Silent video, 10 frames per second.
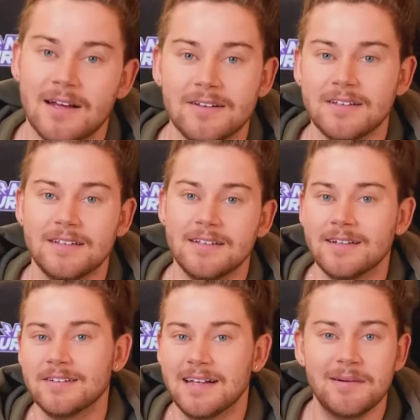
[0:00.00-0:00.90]
kann sich
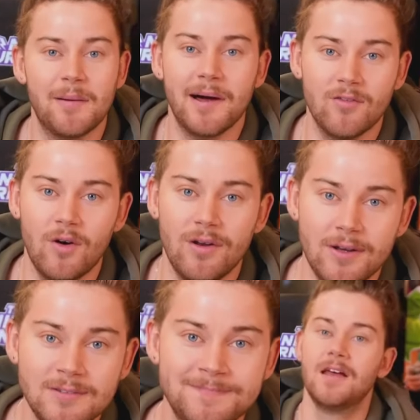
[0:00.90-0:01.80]
jeder selber beantworten,
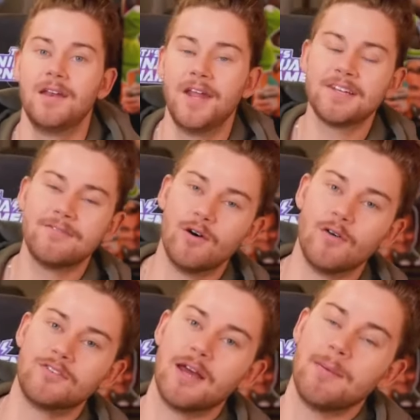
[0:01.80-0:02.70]
ne? Nächster
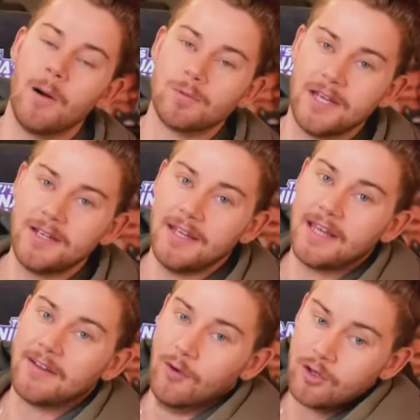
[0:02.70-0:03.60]
Vorwurf, der im Raum steht,
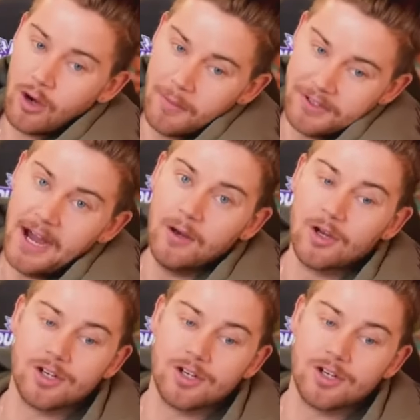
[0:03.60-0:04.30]
ich würde Kommentare